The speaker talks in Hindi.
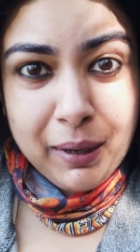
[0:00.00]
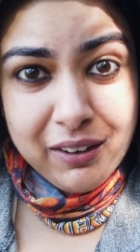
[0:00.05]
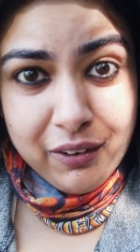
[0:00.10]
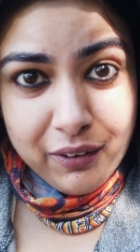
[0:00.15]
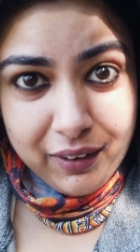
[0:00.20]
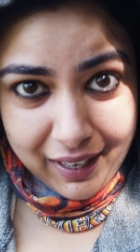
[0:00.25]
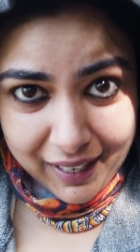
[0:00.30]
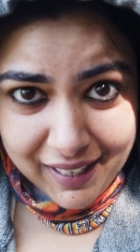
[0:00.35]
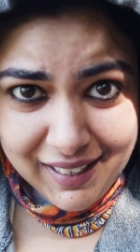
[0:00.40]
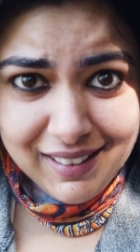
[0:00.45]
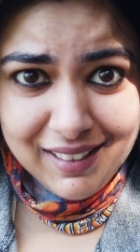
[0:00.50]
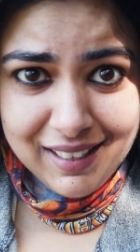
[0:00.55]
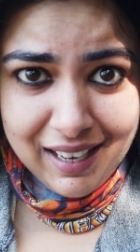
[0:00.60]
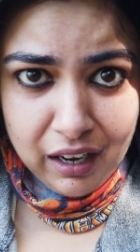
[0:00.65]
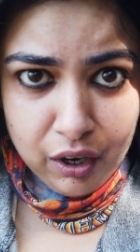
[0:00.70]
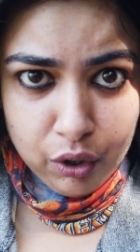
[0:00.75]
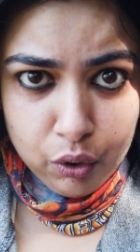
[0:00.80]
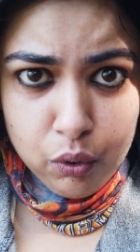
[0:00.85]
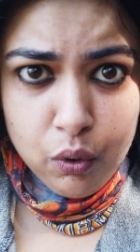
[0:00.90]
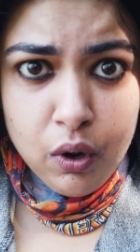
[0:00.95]
बट राइट
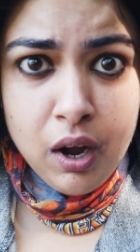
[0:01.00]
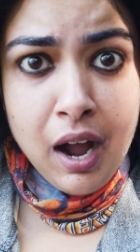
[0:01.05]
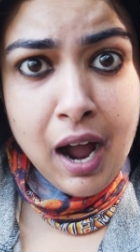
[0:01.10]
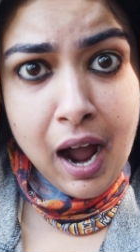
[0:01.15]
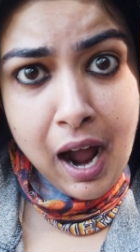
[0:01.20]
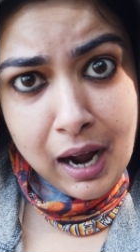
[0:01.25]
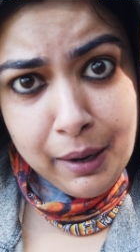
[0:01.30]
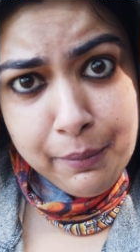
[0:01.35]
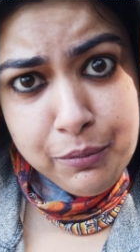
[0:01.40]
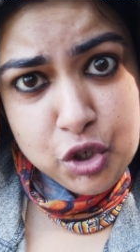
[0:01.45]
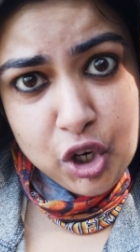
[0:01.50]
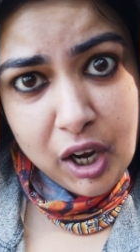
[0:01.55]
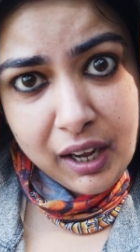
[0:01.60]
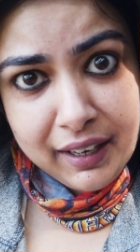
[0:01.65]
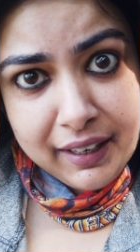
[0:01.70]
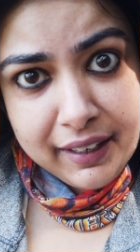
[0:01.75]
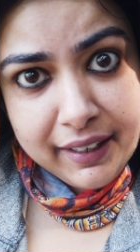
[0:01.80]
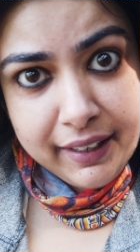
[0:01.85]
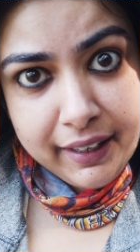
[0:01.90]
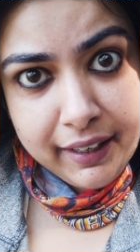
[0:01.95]
नाउ हम
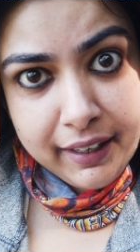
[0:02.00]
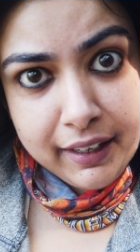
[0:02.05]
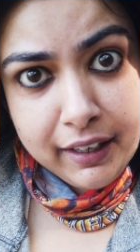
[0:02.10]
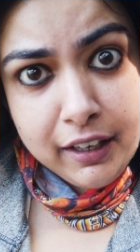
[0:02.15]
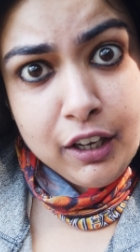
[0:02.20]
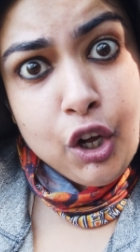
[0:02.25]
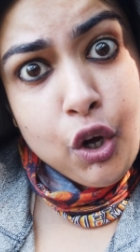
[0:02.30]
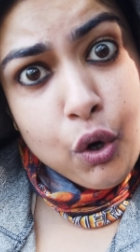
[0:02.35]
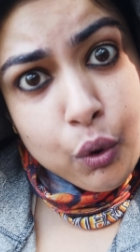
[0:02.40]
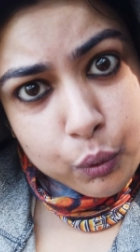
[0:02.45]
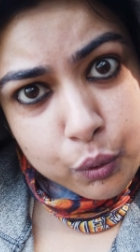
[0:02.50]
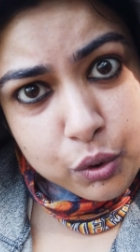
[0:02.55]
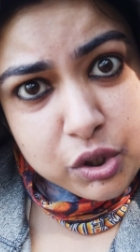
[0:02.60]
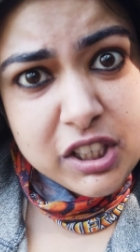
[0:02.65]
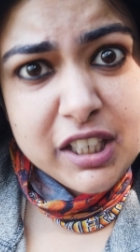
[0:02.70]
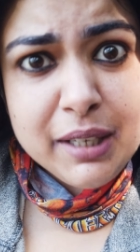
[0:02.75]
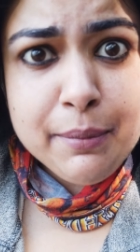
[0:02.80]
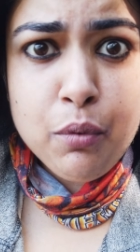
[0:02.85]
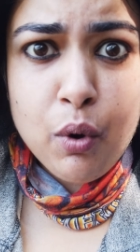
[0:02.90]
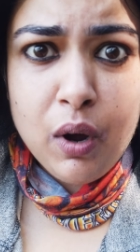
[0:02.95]
जा रहे हैं
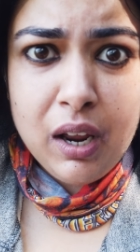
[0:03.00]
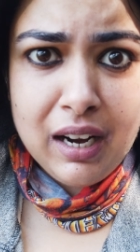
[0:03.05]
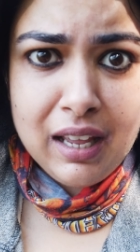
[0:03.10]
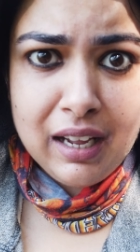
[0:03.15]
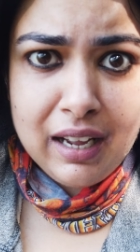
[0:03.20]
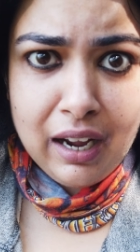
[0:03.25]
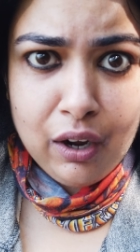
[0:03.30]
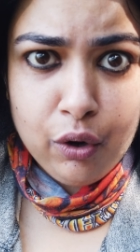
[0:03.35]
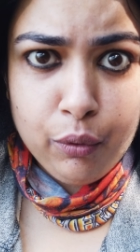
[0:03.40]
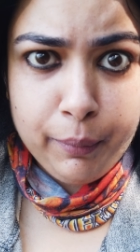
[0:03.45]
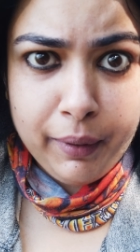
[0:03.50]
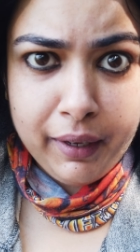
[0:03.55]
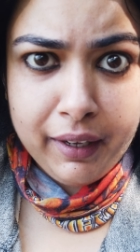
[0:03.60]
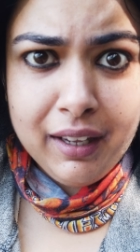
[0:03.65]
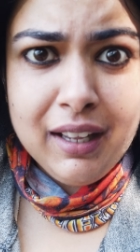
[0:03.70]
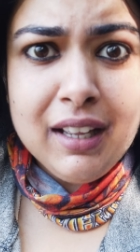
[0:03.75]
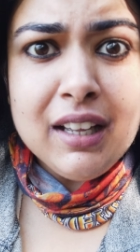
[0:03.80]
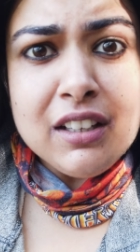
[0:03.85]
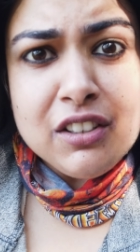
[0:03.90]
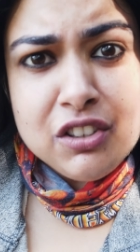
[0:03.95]
उसी मोला गांव
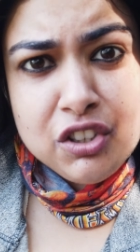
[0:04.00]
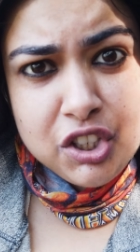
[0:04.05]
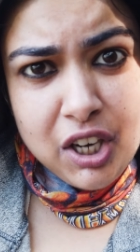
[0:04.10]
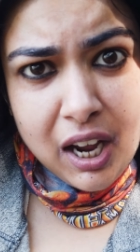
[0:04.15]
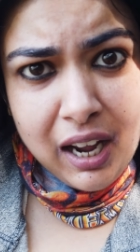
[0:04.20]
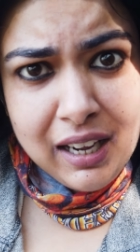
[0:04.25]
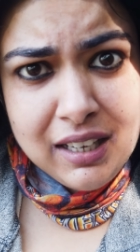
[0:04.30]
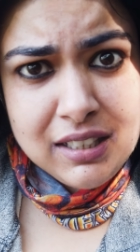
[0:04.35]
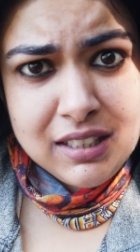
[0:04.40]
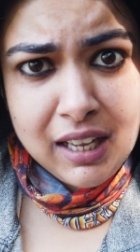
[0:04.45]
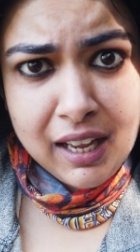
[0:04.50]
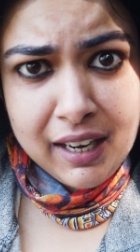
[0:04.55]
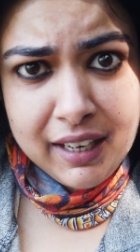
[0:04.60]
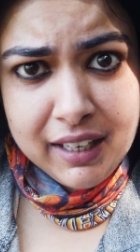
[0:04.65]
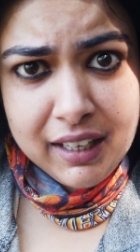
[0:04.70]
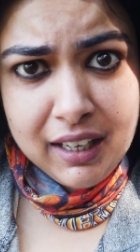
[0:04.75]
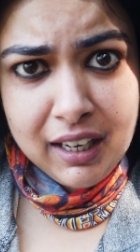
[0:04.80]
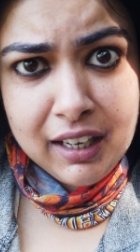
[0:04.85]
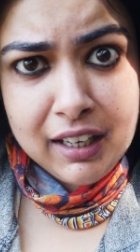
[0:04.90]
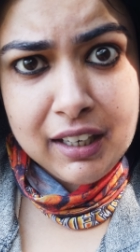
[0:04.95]
में जहां
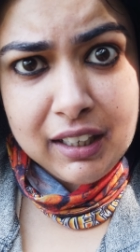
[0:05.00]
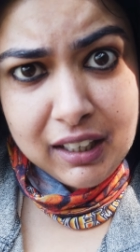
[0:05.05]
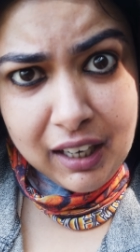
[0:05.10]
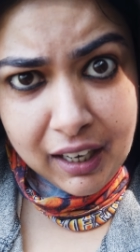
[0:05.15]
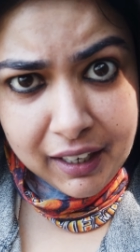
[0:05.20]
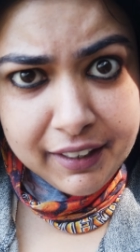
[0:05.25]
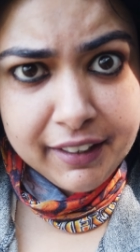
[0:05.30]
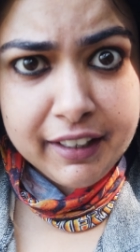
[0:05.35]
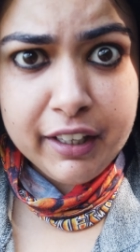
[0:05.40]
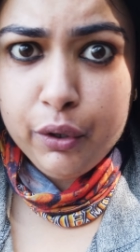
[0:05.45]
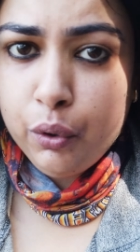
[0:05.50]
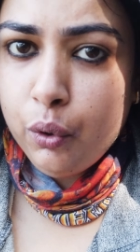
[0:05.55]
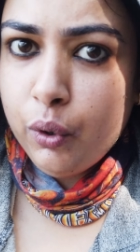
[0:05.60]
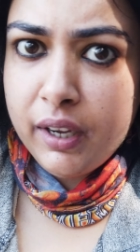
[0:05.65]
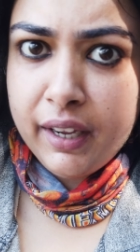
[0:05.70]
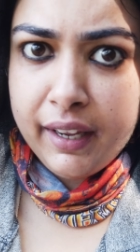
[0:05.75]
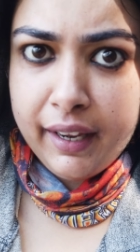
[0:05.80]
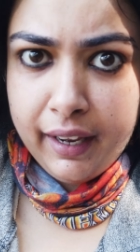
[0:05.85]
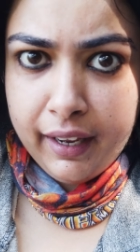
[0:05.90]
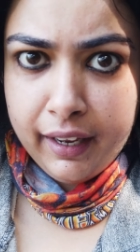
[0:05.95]
सारे घर खंडर हो
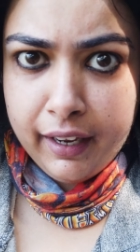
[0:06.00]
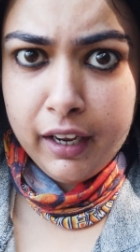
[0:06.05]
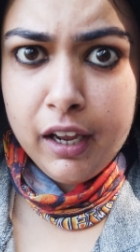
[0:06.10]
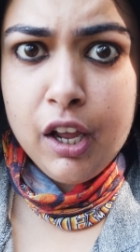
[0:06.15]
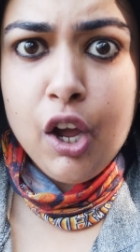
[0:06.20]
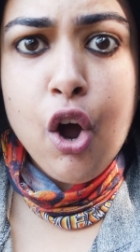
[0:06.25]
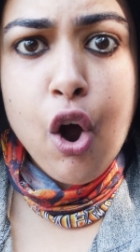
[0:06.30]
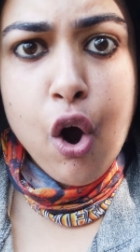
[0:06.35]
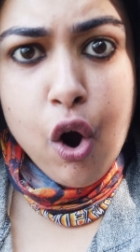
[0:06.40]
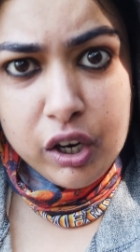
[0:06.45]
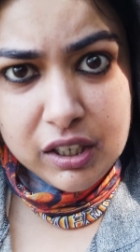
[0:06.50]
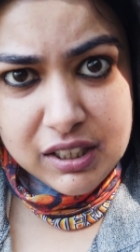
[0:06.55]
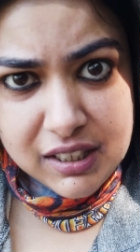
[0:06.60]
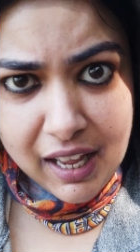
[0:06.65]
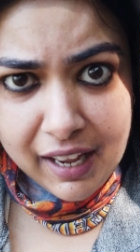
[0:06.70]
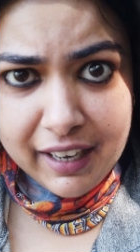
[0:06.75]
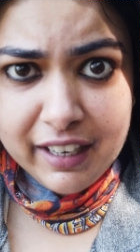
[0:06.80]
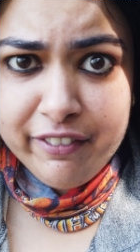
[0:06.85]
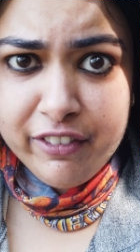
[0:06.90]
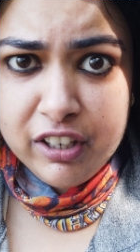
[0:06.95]
गए हैं और
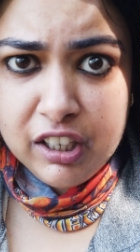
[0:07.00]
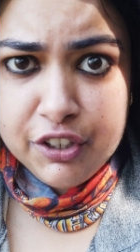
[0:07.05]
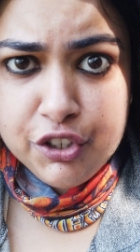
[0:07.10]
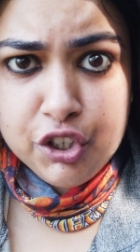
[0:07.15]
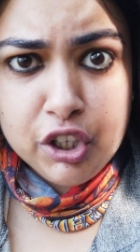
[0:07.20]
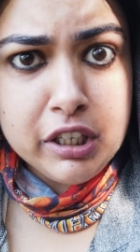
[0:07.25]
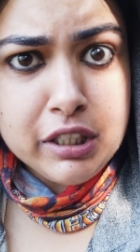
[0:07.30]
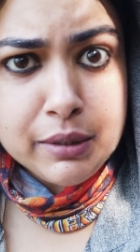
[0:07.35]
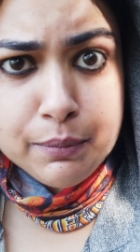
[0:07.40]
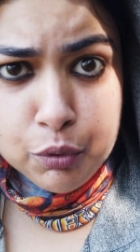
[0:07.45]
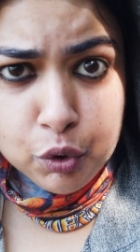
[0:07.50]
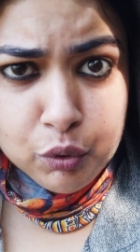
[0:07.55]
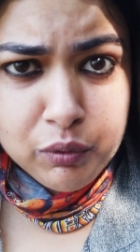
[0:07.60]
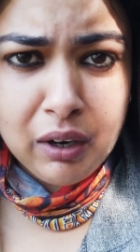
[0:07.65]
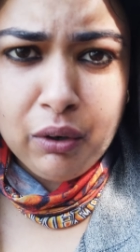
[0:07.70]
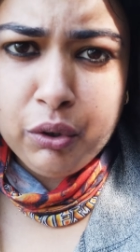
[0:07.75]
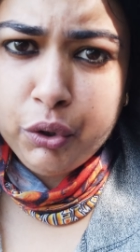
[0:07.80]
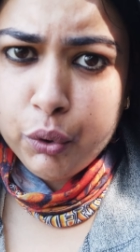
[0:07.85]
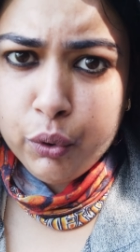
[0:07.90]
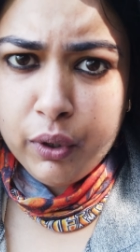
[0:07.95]
सारे विलेजर्स
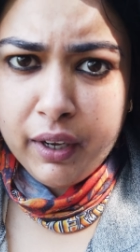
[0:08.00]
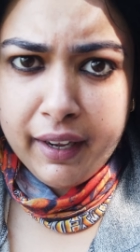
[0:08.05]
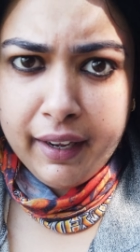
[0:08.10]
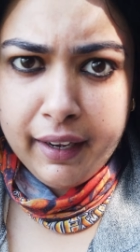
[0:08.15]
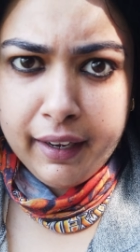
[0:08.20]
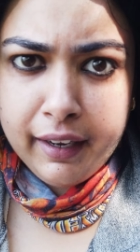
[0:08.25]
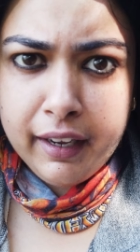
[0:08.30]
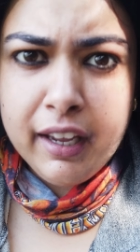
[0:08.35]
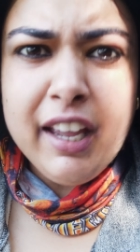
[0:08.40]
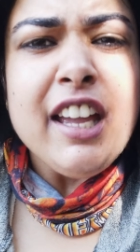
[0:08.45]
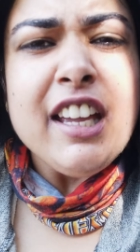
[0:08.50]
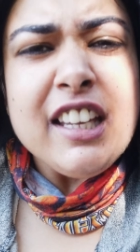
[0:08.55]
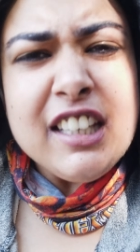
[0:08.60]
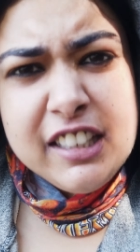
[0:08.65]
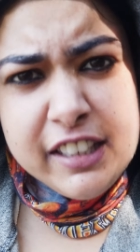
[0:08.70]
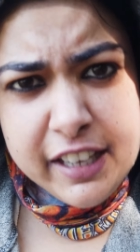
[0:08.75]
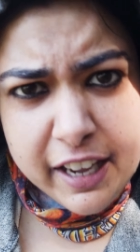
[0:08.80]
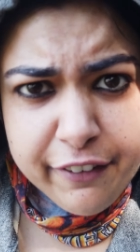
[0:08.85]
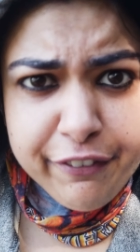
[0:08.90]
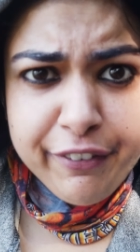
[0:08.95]
मूव आउट हो गए हैं
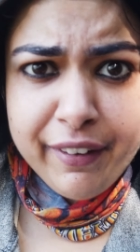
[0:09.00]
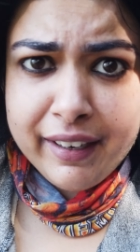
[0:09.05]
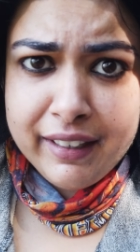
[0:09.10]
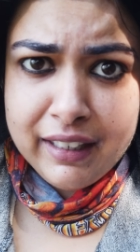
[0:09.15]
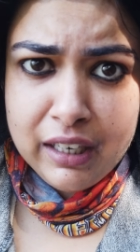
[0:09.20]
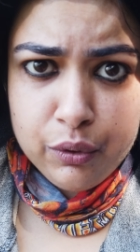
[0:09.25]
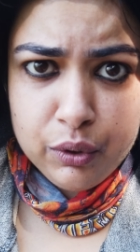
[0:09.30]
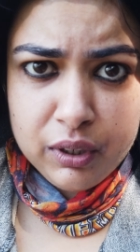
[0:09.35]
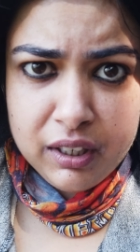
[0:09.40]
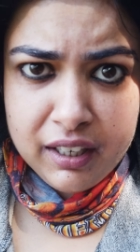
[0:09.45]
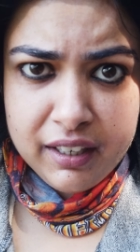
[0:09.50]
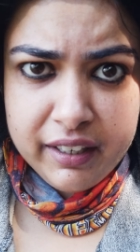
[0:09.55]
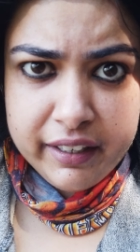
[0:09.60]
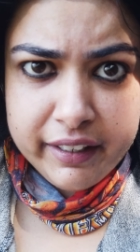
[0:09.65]
ये फाइंड आउट